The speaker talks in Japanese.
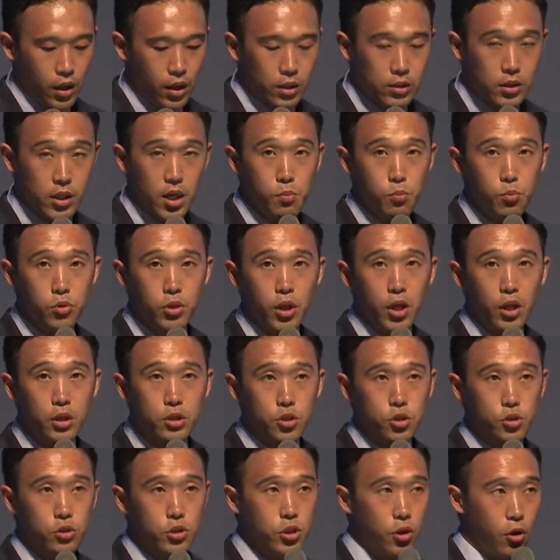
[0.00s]
全部で
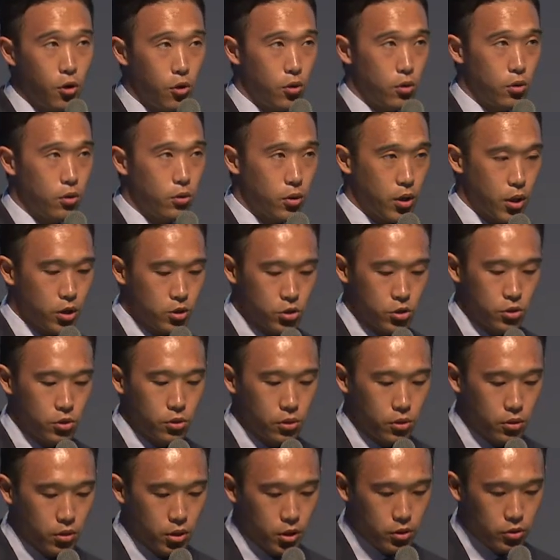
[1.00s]
12本公開授業
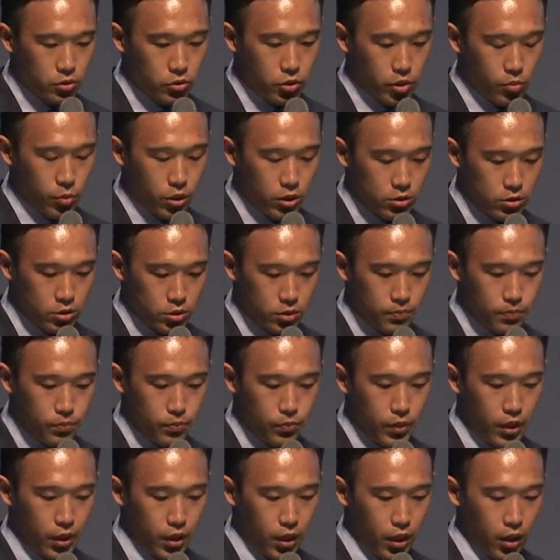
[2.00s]
を行っております
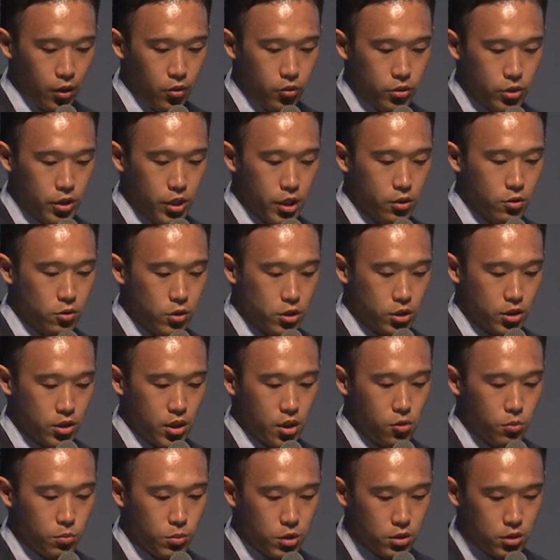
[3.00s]
堀江の自
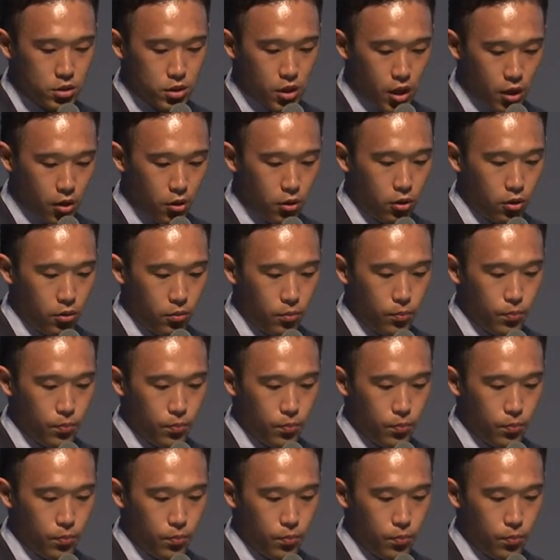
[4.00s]
然を見つけよ